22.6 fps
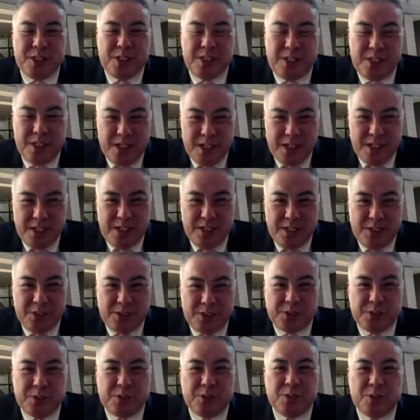で、
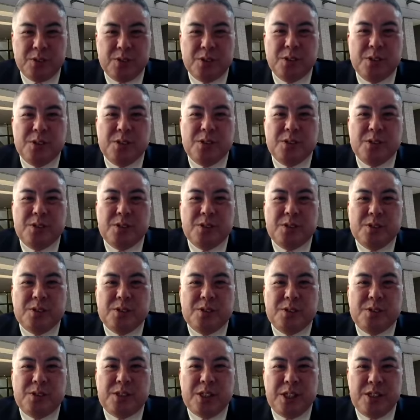その、
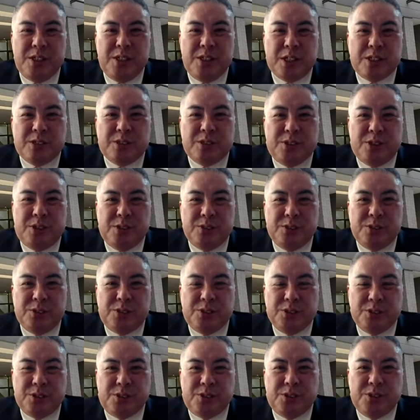
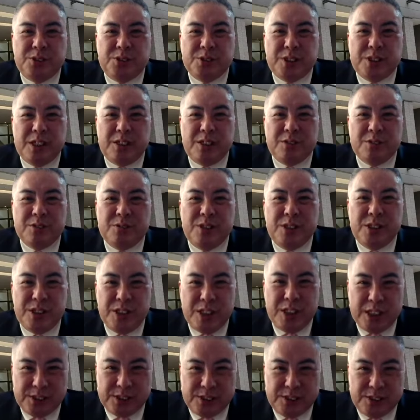1199年の1
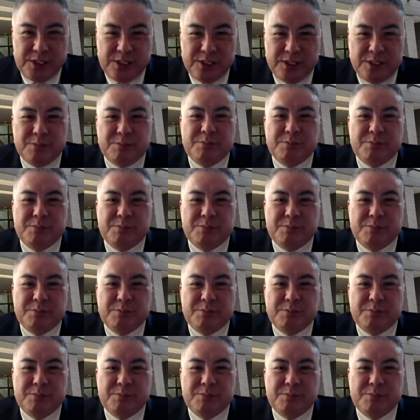月、う